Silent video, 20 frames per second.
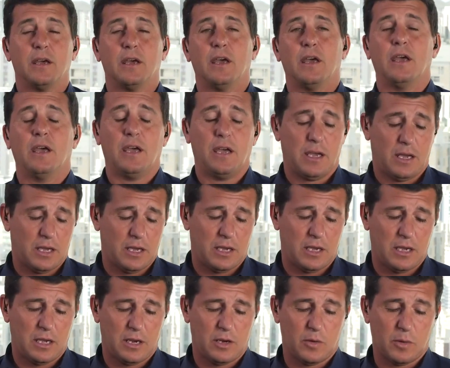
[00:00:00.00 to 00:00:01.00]

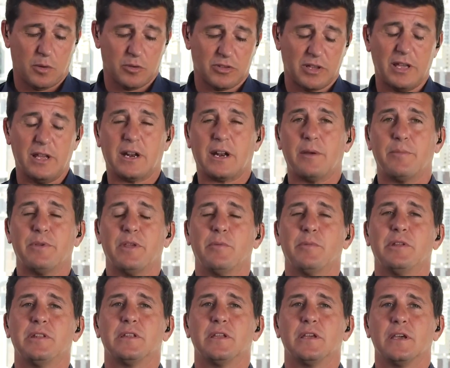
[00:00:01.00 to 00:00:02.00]
Eh, nos vamos a ir
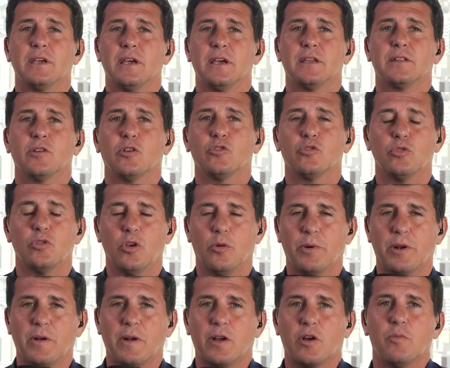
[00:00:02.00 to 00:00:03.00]
rápidamente a Estados
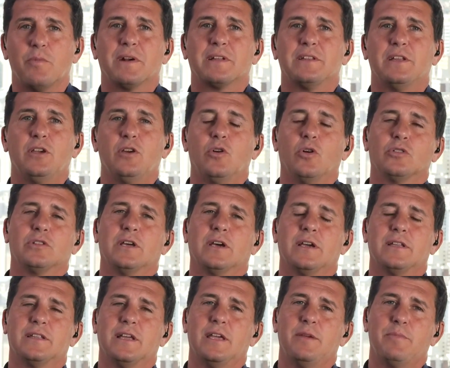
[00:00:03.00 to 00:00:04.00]
Unidos para hablar con Martín
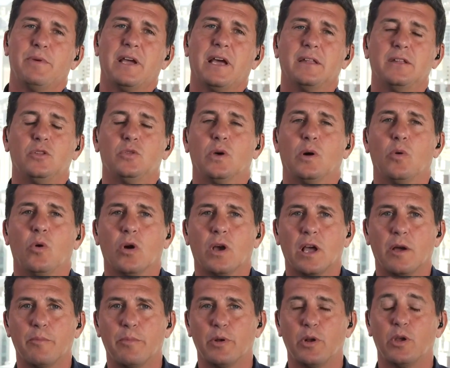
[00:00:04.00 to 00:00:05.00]
Costa, que está ahí pegadito a
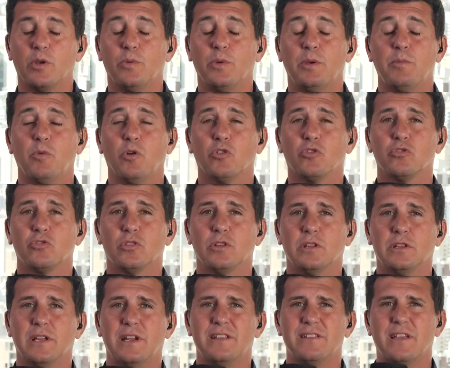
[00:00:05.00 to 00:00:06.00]
boca, pero ahí vimos,
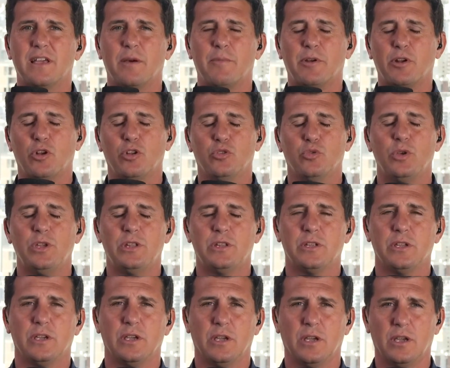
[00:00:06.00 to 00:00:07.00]
¿tenés ahí a mano el tuit,
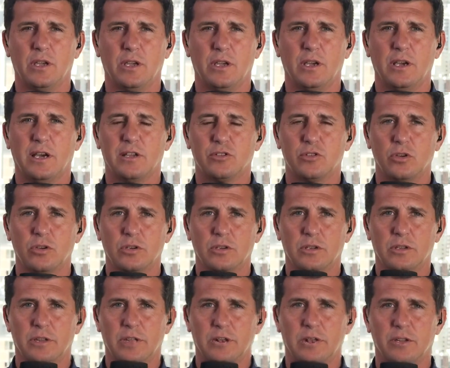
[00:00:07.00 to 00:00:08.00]
eh,
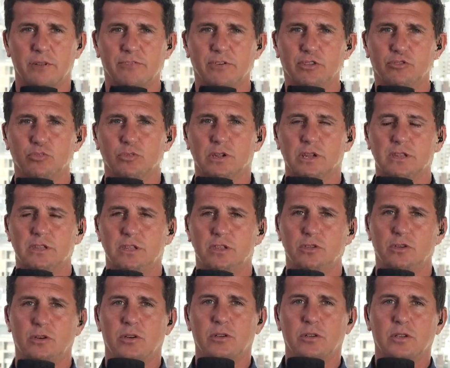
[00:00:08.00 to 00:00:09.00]
Gastón, de la AFA hace un
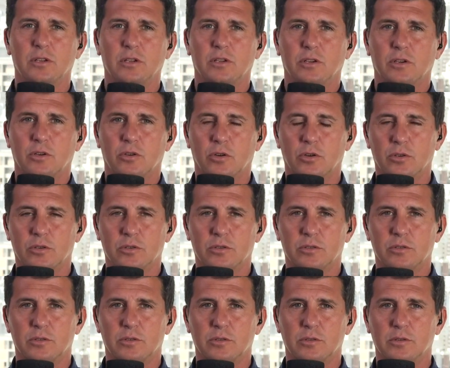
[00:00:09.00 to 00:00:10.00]
ratito?
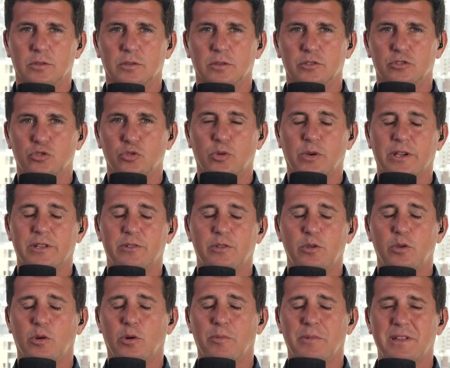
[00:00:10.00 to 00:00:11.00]
Con
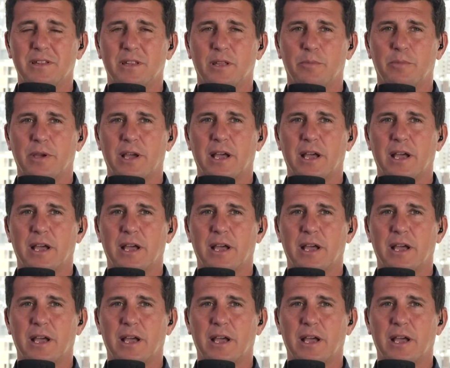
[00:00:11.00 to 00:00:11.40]
sugestivamente